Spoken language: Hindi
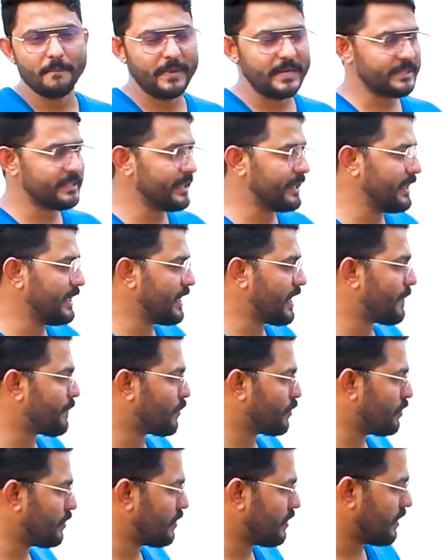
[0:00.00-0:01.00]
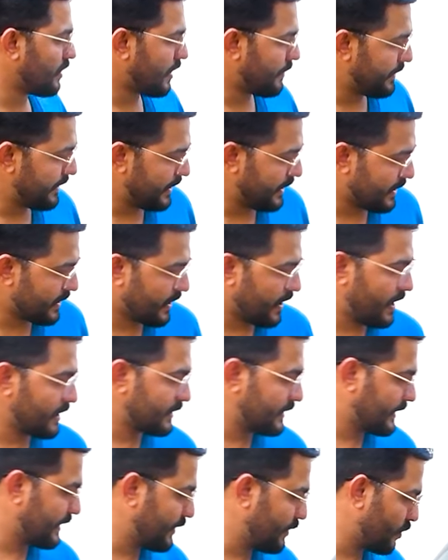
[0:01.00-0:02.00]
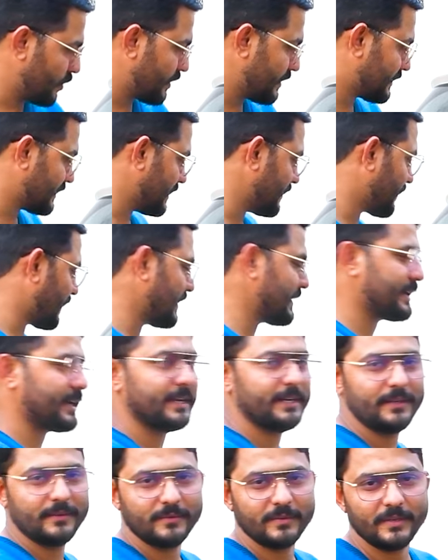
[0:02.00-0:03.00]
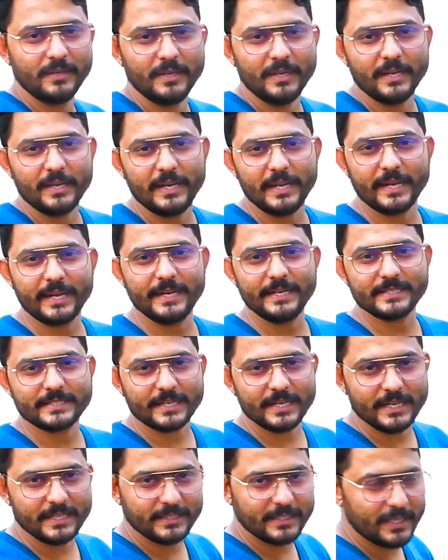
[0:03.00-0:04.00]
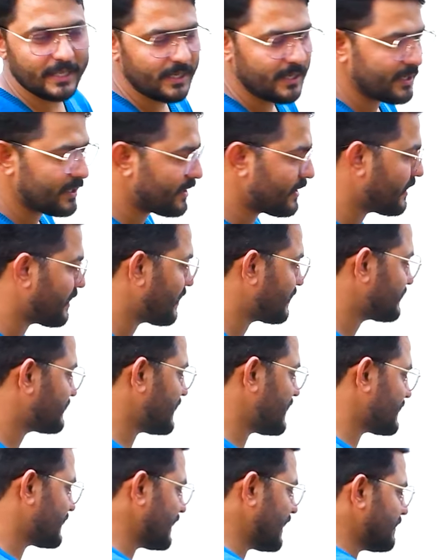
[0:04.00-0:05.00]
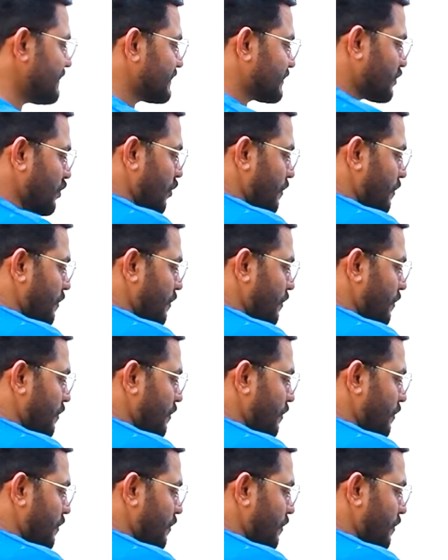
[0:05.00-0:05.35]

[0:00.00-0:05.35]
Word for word: बेसिकली आपको अभी ये कार दिख रही होगी सिर्फ आई टेन लेकिन इसके अंदर जैसे ही हम इसको